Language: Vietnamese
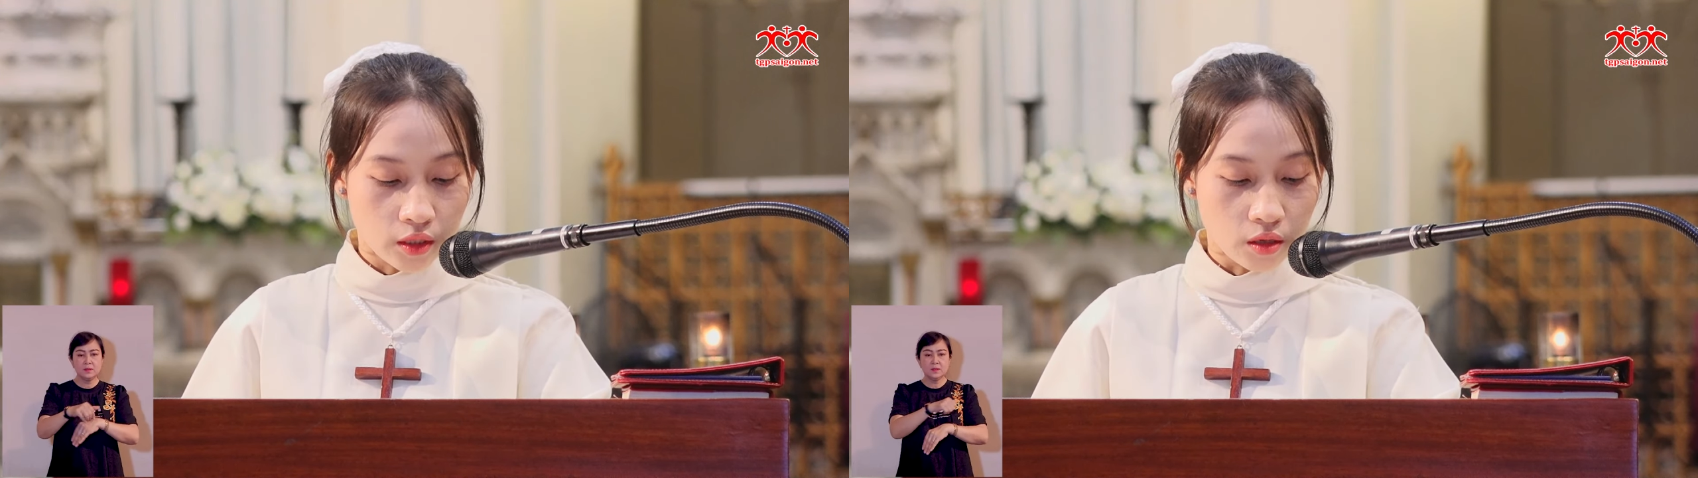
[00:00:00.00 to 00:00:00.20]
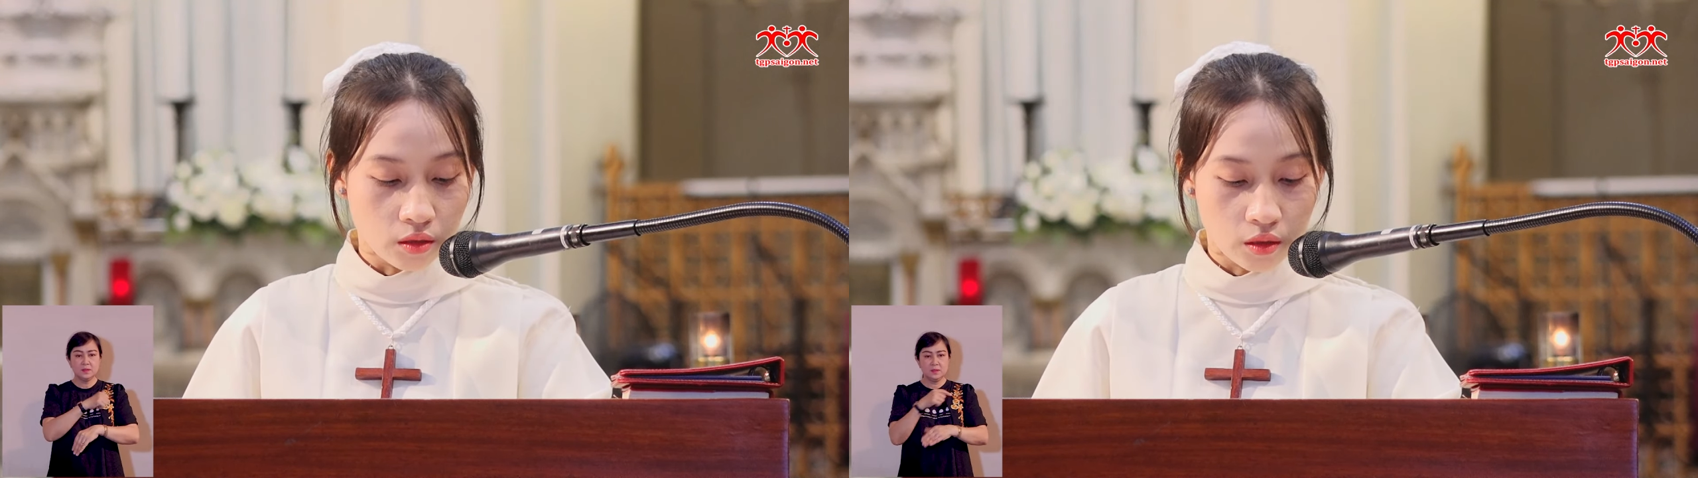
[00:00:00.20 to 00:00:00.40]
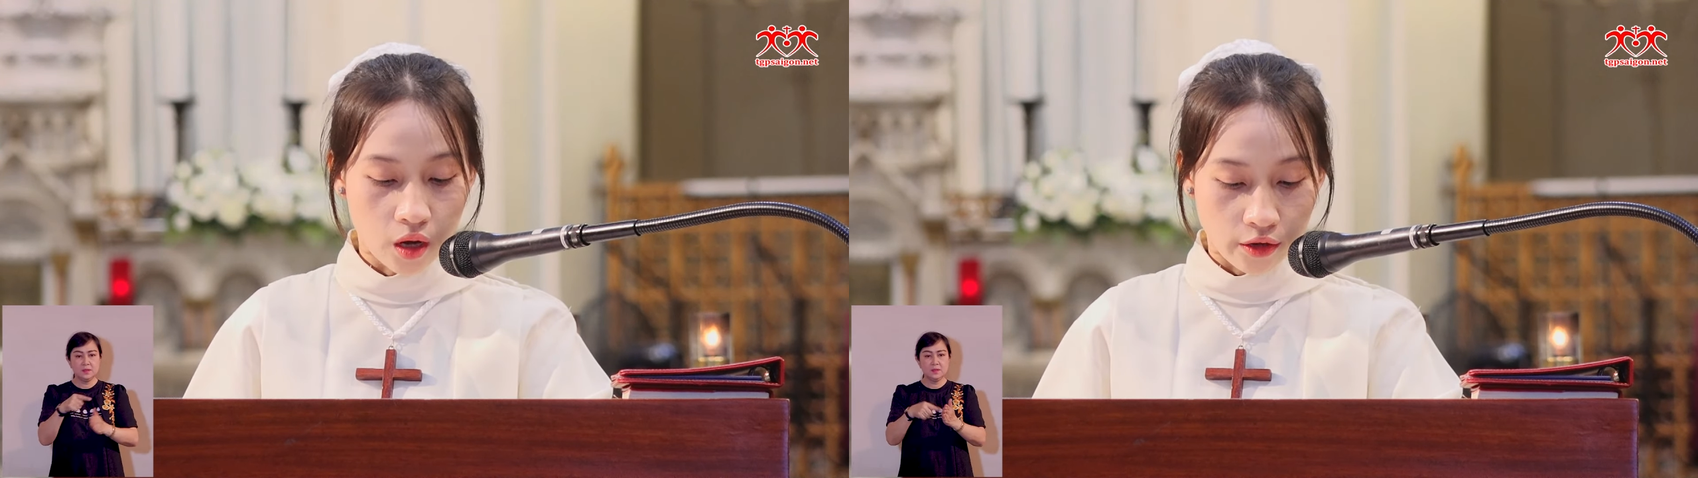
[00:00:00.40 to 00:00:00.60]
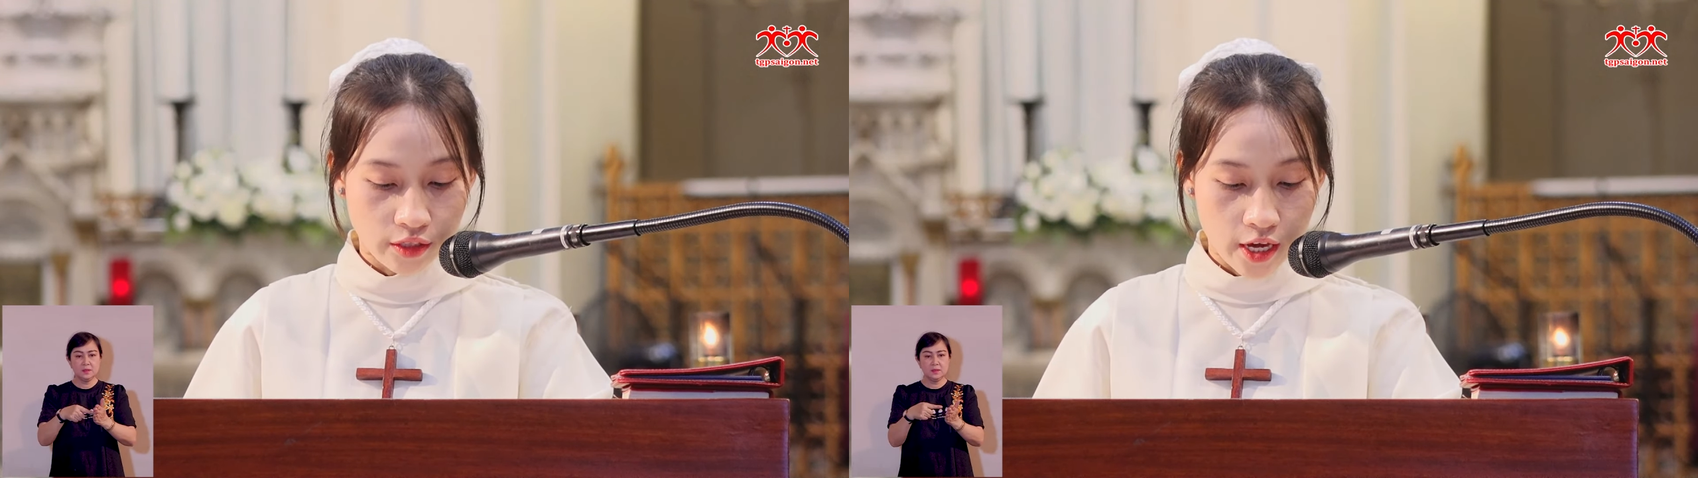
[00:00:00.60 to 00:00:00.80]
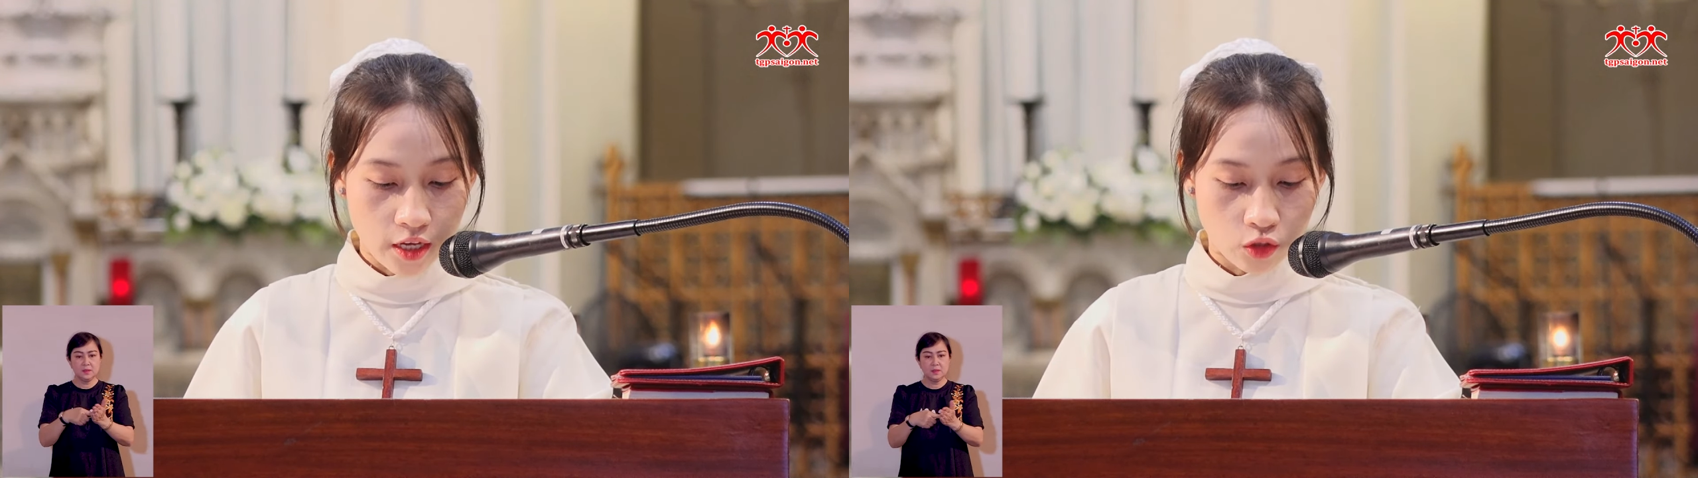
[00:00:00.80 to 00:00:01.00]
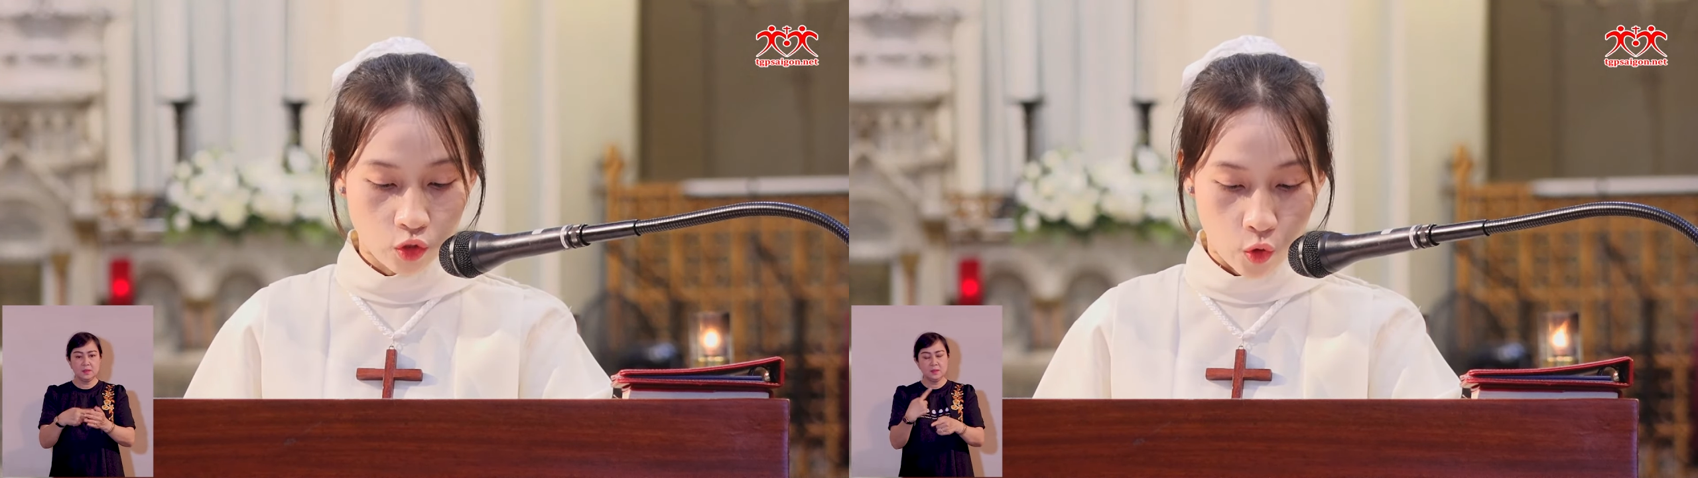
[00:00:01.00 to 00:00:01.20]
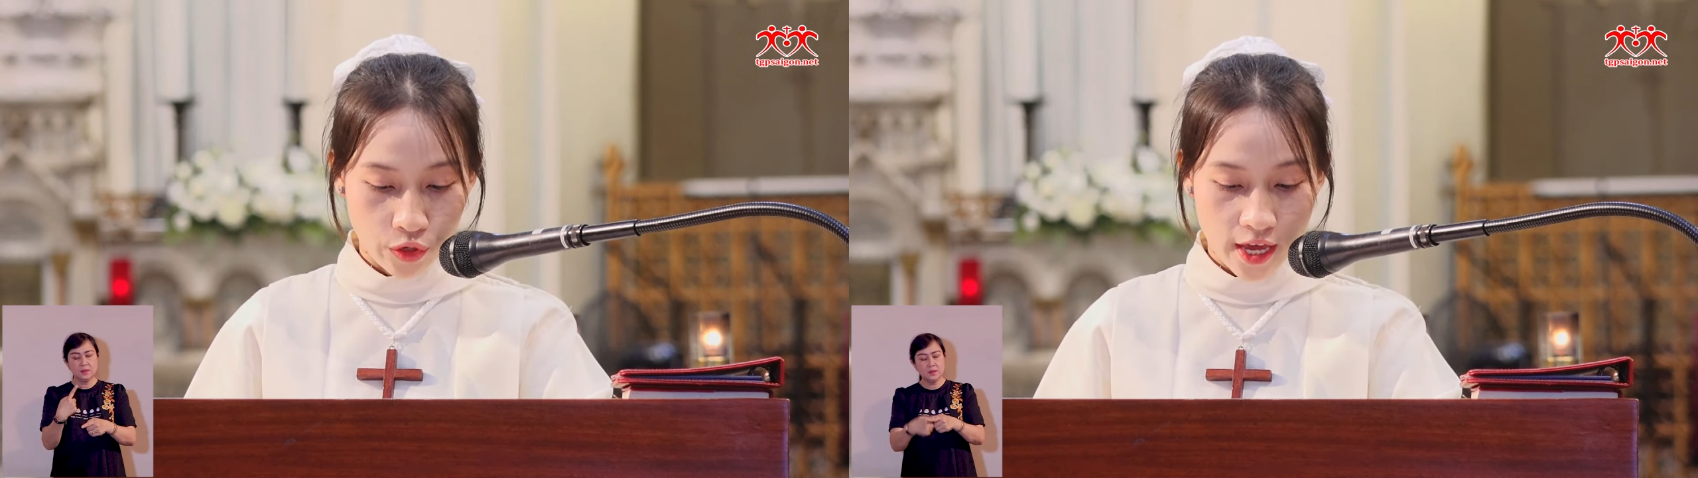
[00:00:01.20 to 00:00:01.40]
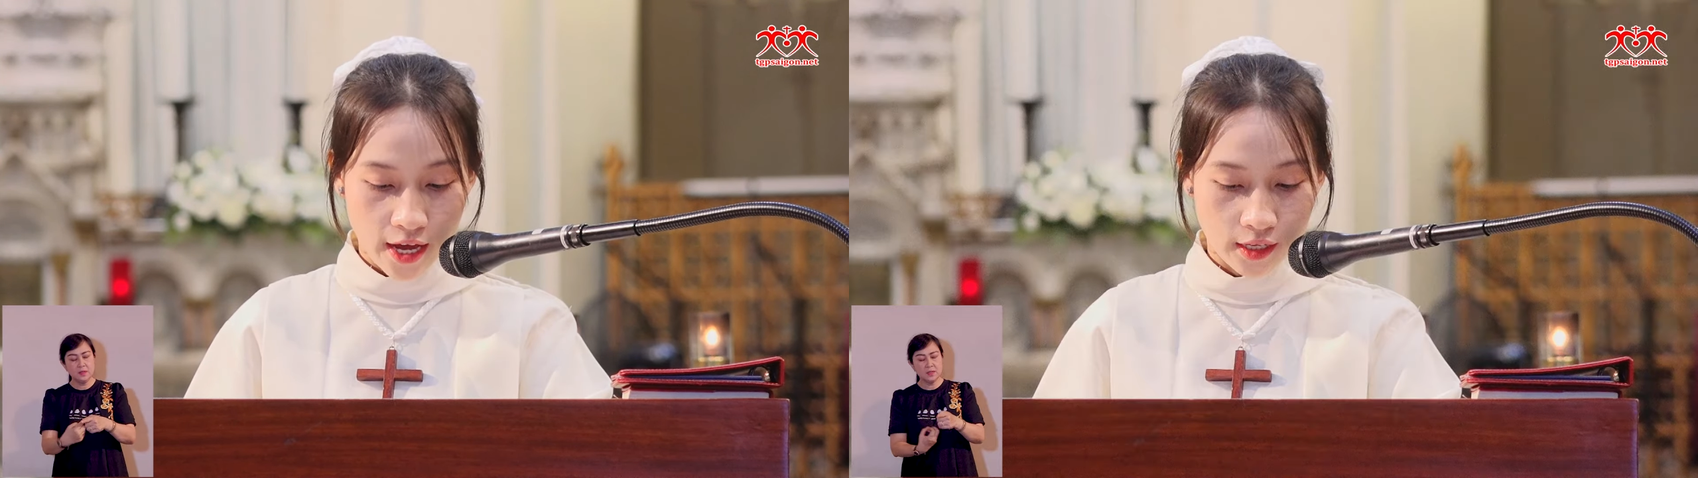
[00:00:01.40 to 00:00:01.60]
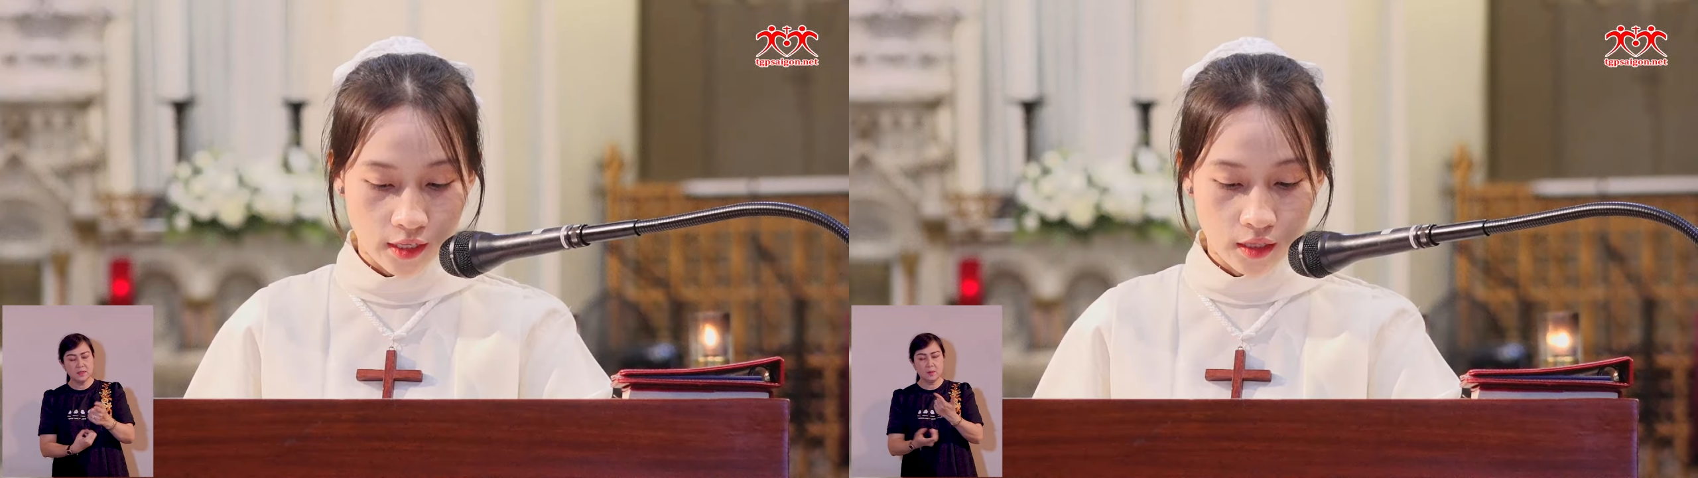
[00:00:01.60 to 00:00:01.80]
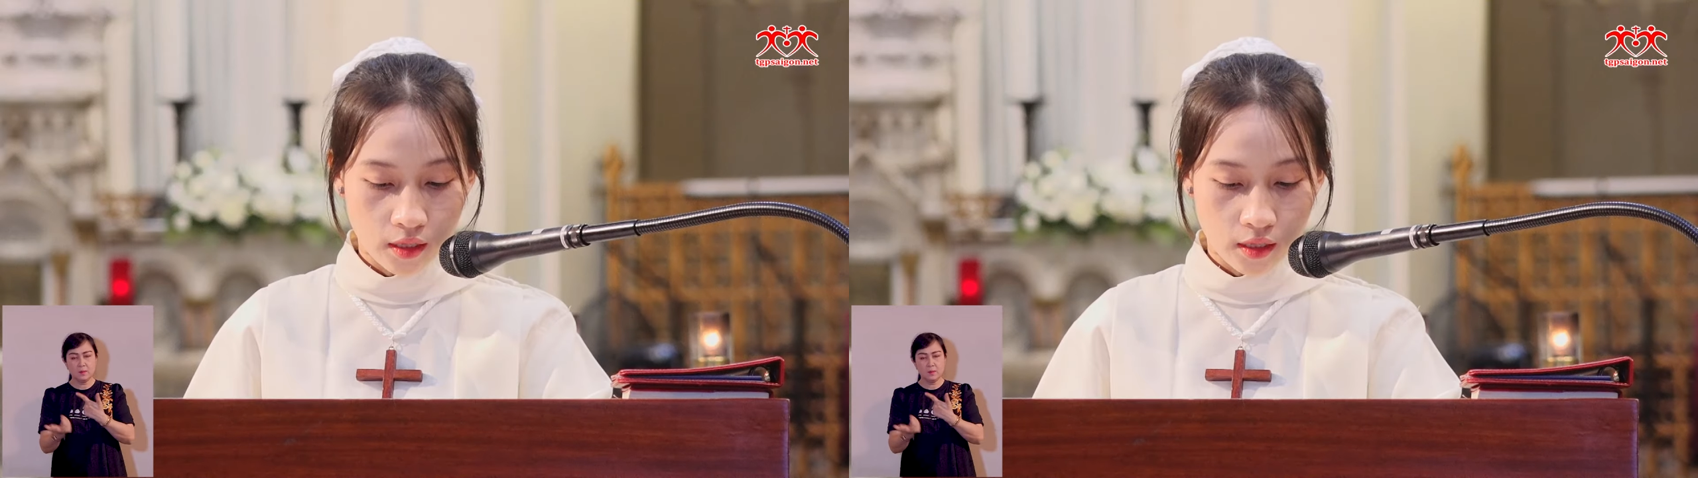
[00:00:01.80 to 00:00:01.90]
từ cõi chết trỗi dậy,